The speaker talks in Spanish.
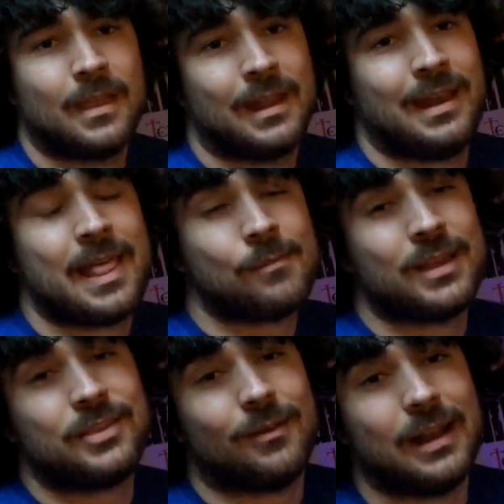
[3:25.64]
Nada
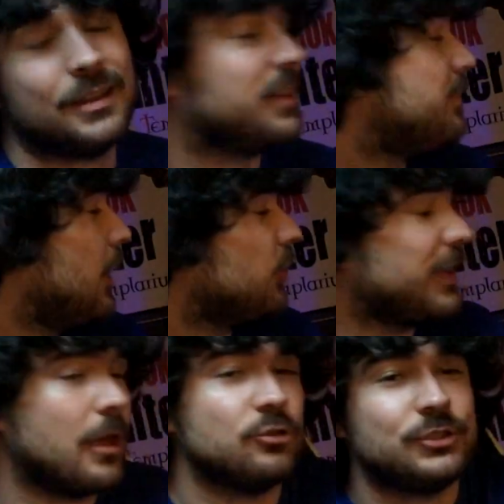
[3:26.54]
más chavales, espero que
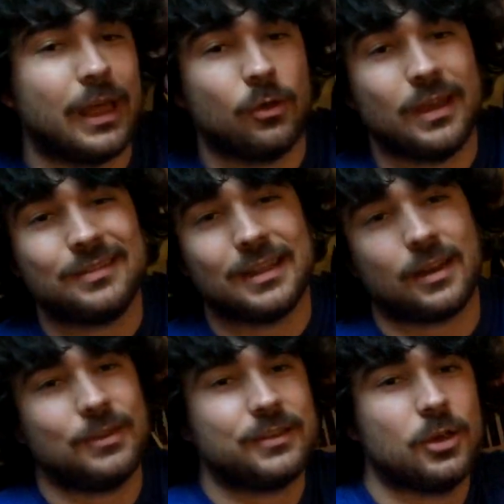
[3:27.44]
os haya gustado esta
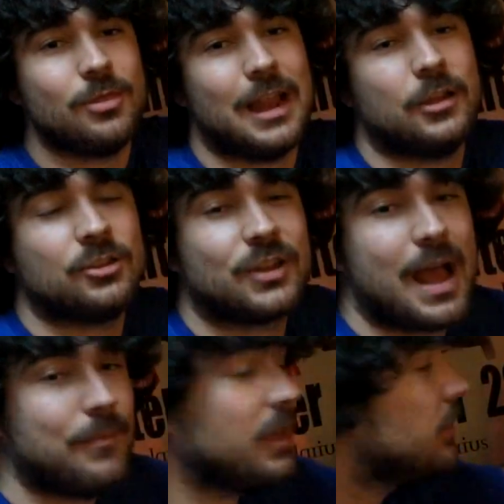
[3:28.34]
revisión de la NOS
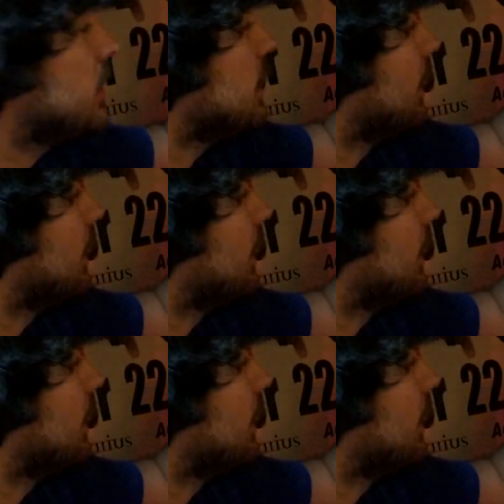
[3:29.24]
Hammer,